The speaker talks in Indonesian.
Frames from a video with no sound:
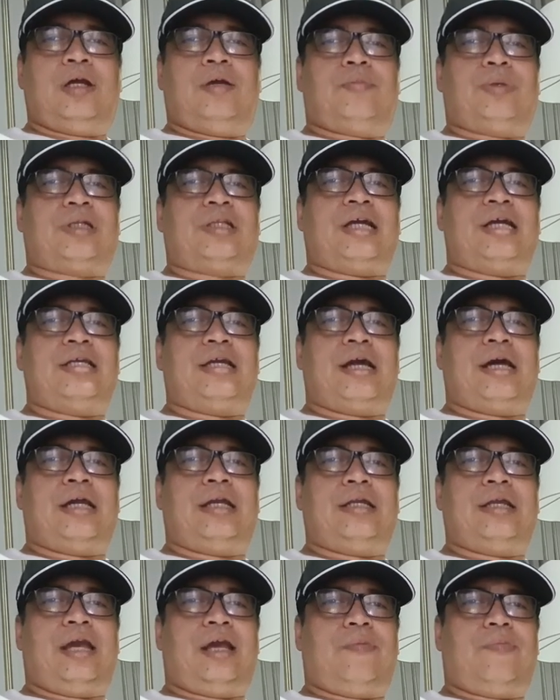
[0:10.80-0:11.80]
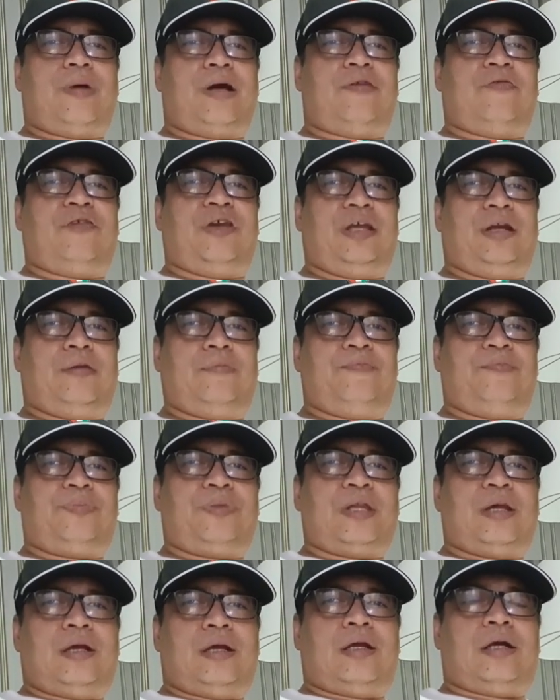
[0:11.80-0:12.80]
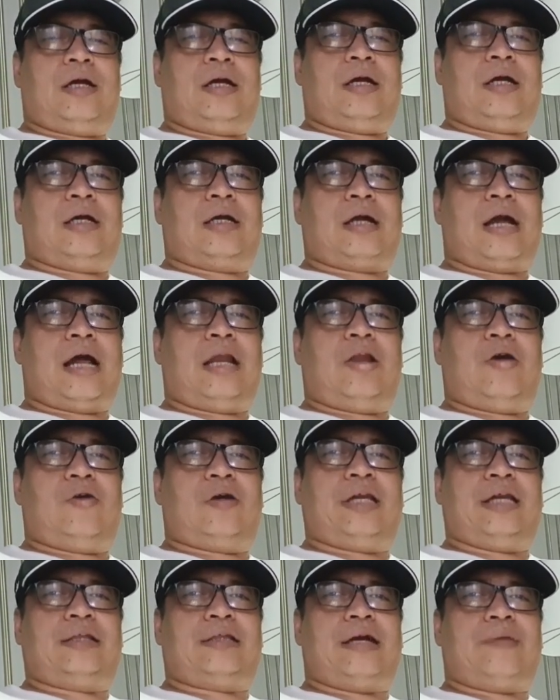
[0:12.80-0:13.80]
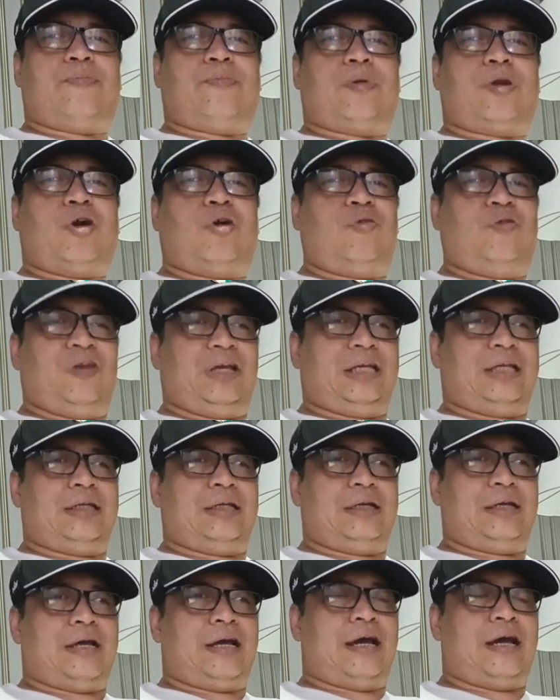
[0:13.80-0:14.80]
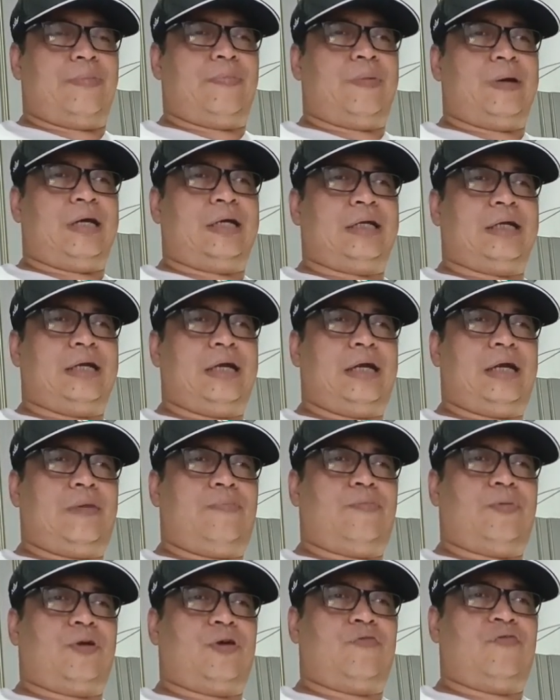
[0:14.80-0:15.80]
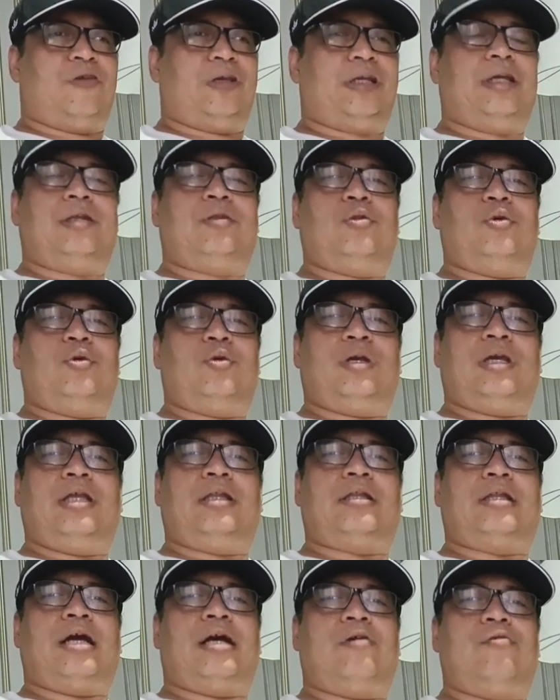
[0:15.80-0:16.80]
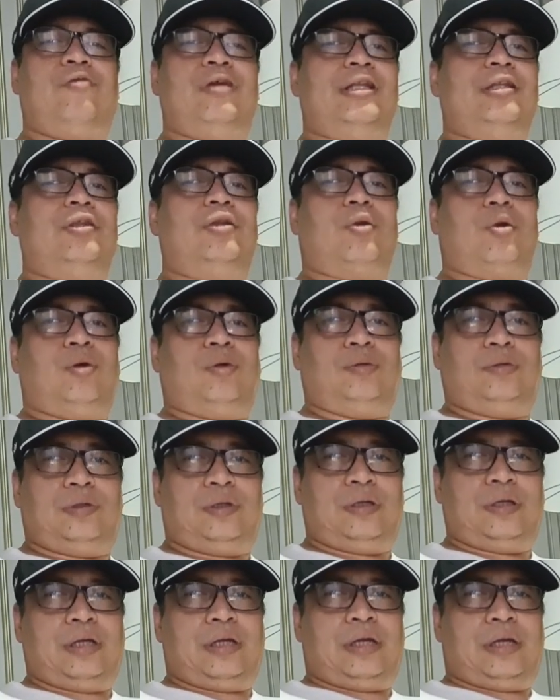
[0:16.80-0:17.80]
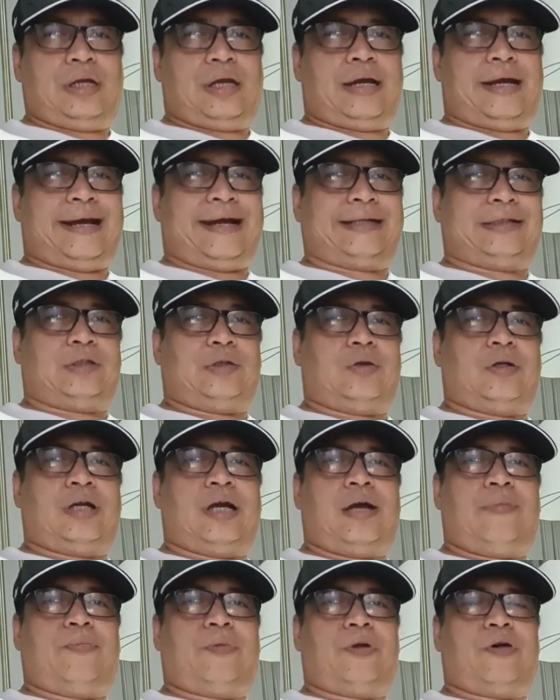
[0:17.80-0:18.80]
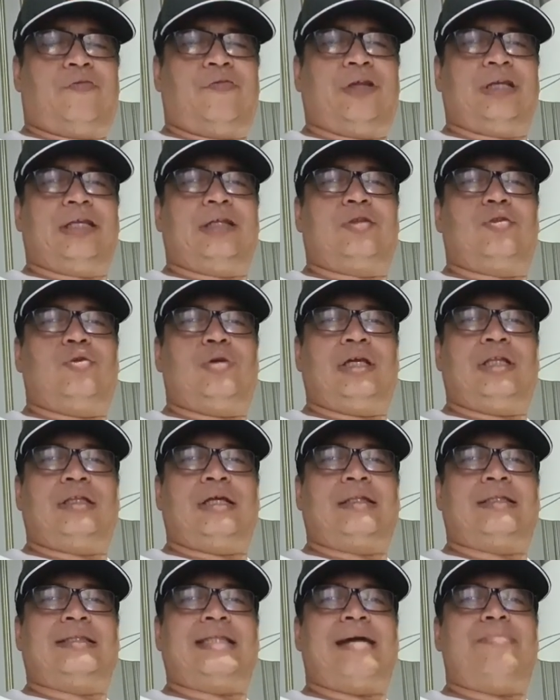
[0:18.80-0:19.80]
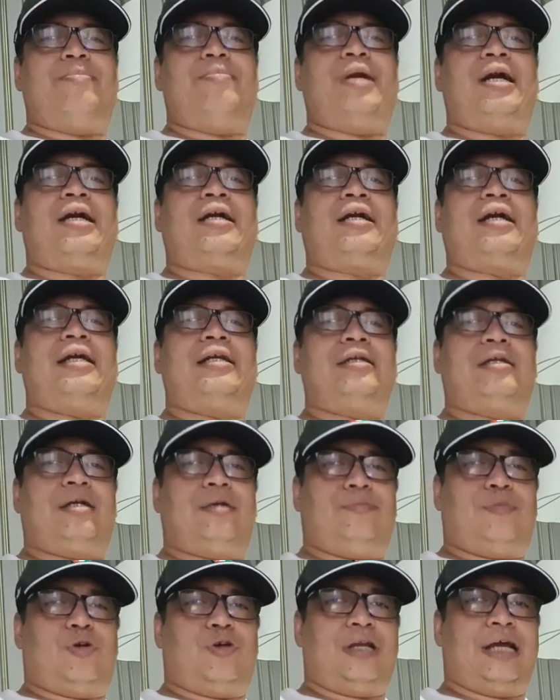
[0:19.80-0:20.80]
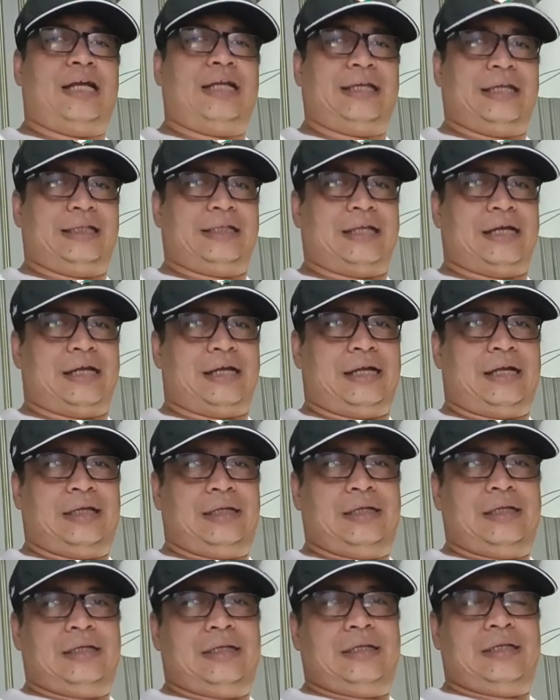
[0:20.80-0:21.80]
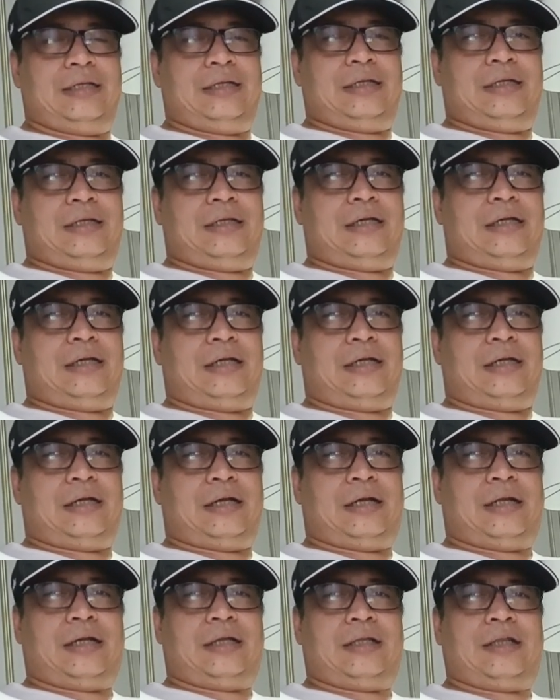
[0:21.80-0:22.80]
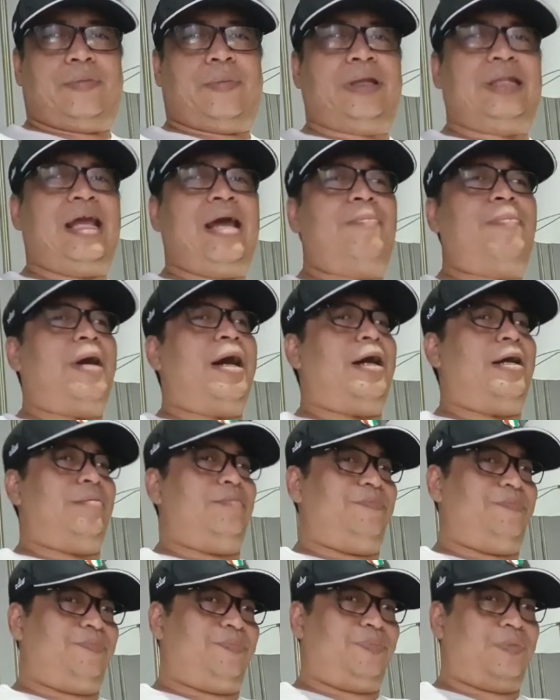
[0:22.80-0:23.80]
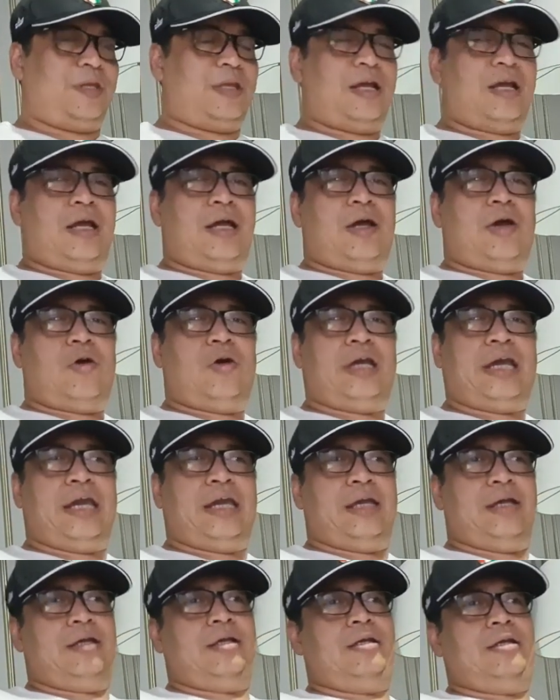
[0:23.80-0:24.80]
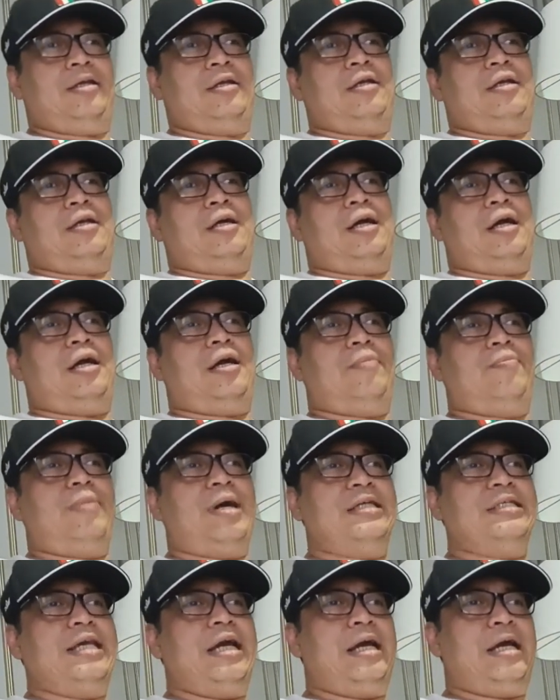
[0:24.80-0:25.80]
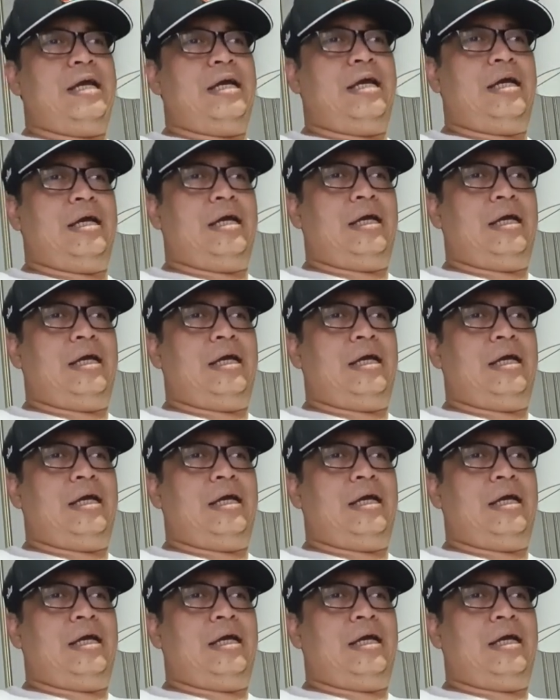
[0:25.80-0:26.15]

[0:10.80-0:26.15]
Pertanyaannya Pak Fir, uh, kalau kita profit, apakah profit itu kita withdraw ataukah profit itu kita tambahkan ke modal kita? Uh, seperti apa? Oke, okay. uh, banyak